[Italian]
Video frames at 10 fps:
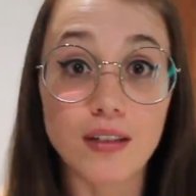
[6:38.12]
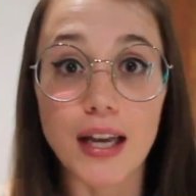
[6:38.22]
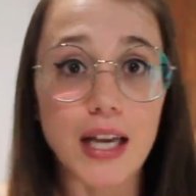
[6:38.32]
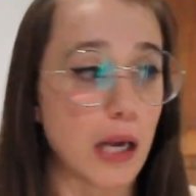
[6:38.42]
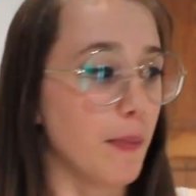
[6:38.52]

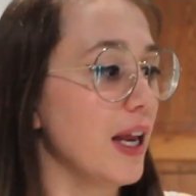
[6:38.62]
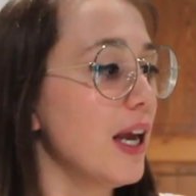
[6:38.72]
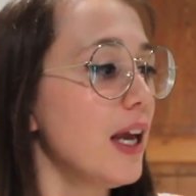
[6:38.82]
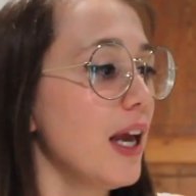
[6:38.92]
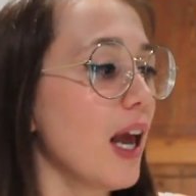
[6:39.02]
dei
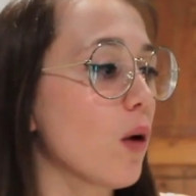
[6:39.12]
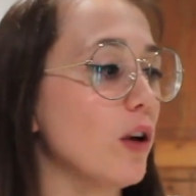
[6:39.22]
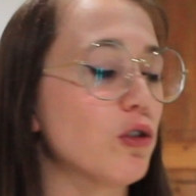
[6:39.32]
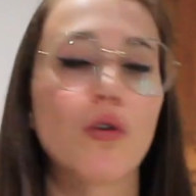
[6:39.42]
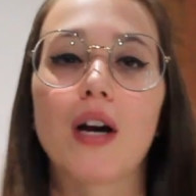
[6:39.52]
libri e
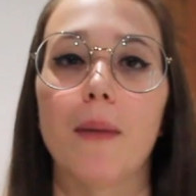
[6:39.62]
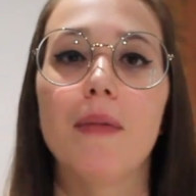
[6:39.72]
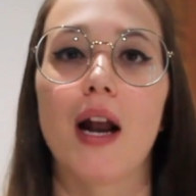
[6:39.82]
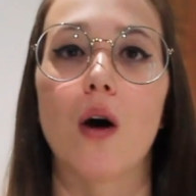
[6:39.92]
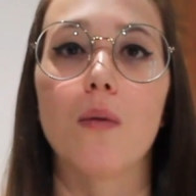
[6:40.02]
questo
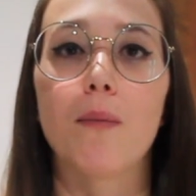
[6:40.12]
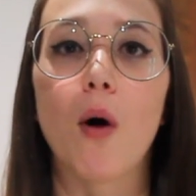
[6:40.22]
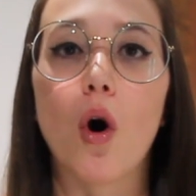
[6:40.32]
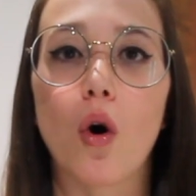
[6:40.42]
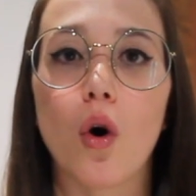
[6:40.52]
cambierà un
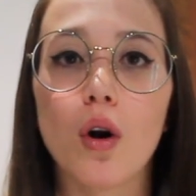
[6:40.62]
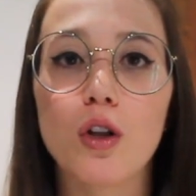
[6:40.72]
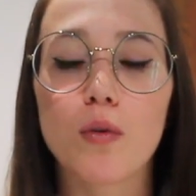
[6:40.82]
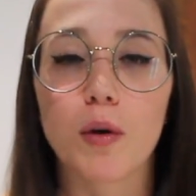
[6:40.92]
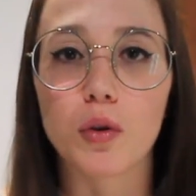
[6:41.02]
po'
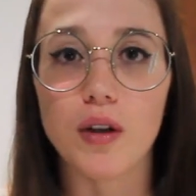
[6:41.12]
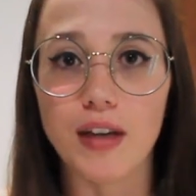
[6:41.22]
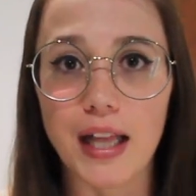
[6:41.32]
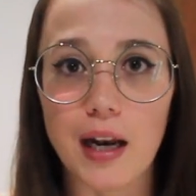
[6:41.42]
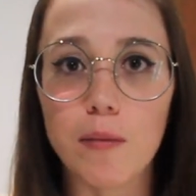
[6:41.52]
il suo modo di
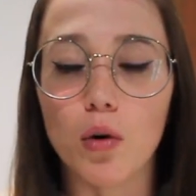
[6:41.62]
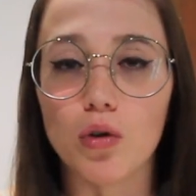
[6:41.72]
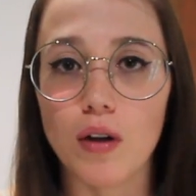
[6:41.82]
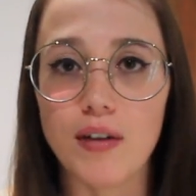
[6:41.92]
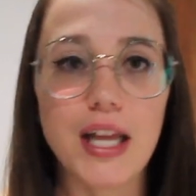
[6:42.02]
vedere il
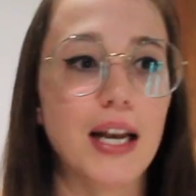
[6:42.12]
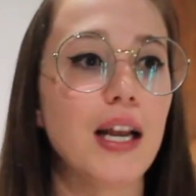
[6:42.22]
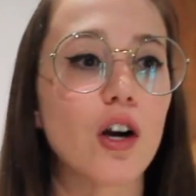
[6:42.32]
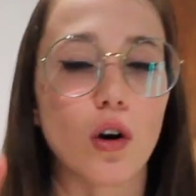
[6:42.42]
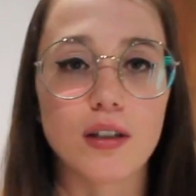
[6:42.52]
mondo di vedere
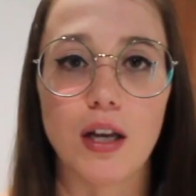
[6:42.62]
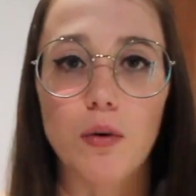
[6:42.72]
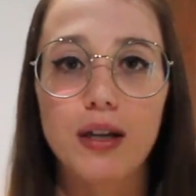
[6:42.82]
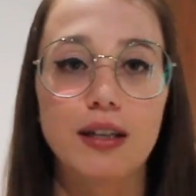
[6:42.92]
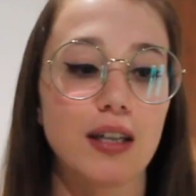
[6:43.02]
le cose e
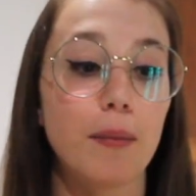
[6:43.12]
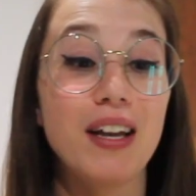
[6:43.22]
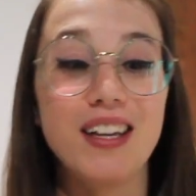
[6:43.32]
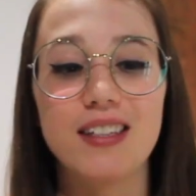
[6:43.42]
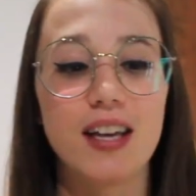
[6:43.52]
lo
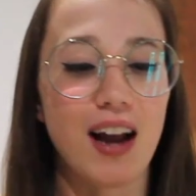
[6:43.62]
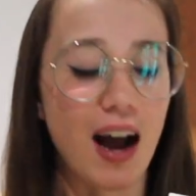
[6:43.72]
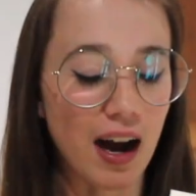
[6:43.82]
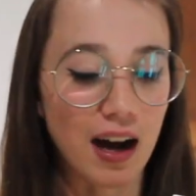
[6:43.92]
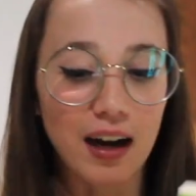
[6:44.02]

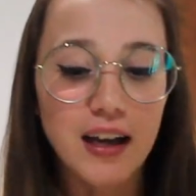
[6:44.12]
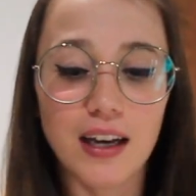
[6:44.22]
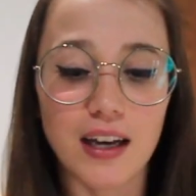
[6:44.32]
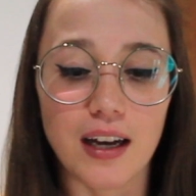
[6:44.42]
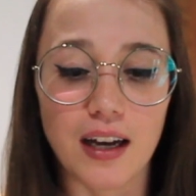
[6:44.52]
destabilizzerà
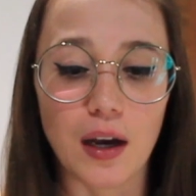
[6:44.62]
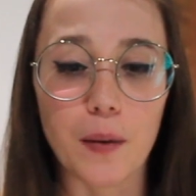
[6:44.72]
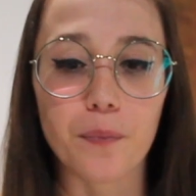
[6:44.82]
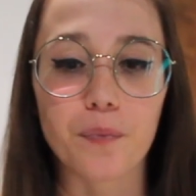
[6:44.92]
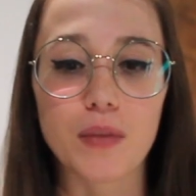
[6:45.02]

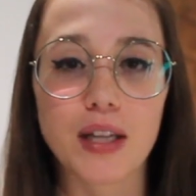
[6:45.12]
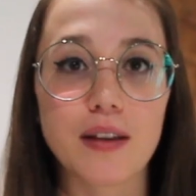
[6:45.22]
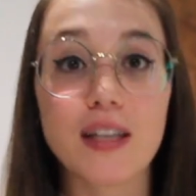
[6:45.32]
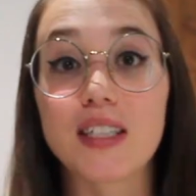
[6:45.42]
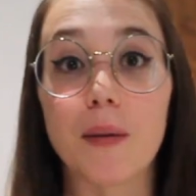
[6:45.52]
ehm,
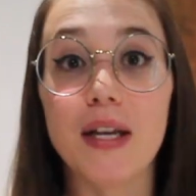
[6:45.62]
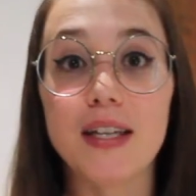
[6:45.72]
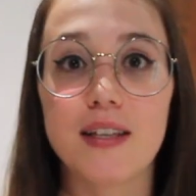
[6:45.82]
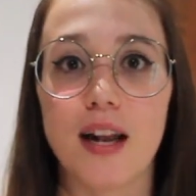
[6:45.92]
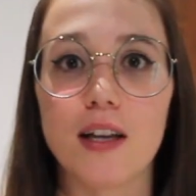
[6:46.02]

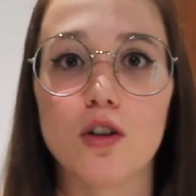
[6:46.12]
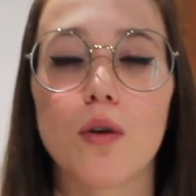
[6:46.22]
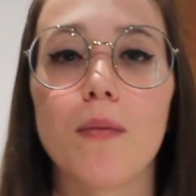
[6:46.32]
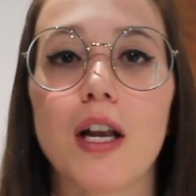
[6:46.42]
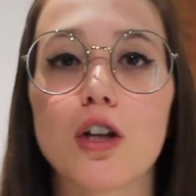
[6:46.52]
destabilizzerà
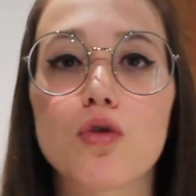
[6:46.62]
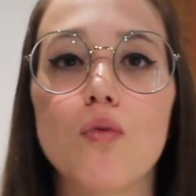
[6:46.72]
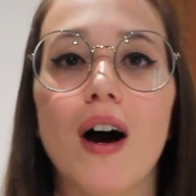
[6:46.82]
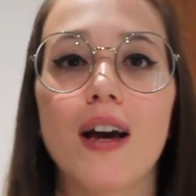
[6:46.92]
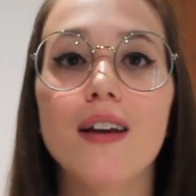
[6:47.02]
insomma la
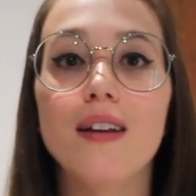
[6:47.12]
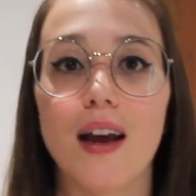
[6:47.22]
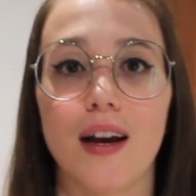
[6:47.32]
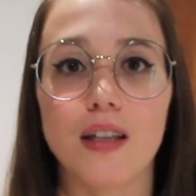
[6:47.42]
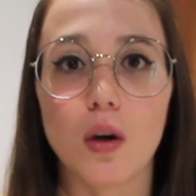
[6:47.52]
sua
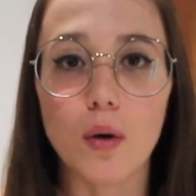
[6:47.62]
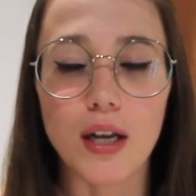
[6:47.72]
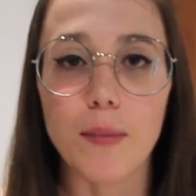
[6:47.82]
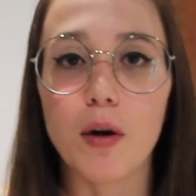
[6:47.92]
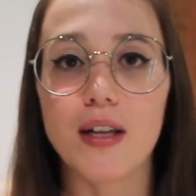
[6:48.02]
idea di
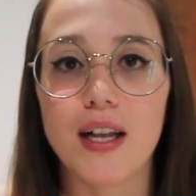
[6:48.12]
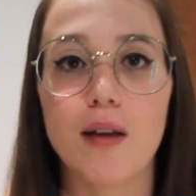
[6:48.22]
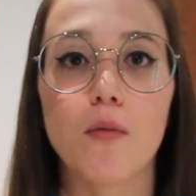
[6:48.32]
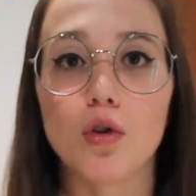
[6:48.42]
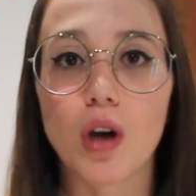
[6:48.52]
equilibrio l'idea
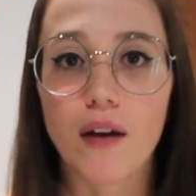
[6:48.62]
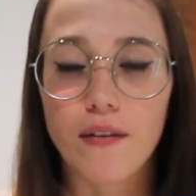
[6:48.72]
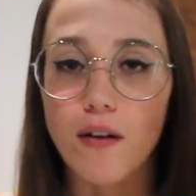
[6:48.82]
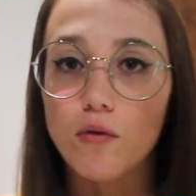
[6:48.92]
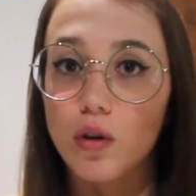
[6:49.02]
di mondo che
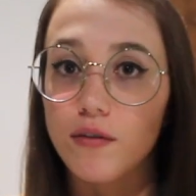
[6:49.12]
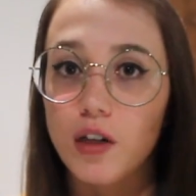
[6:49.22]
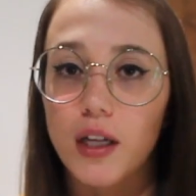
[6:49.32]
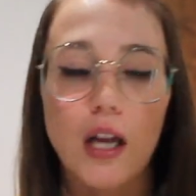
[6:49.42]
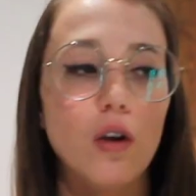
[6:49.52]
aveva avuto
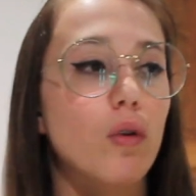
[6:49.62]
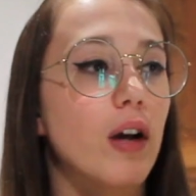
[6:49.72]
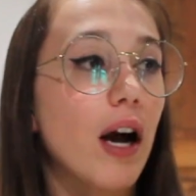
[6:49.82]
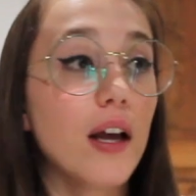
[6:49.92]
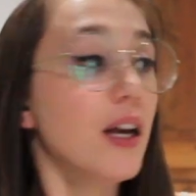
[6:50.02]
fino ad
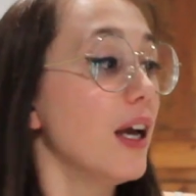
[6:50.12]
allora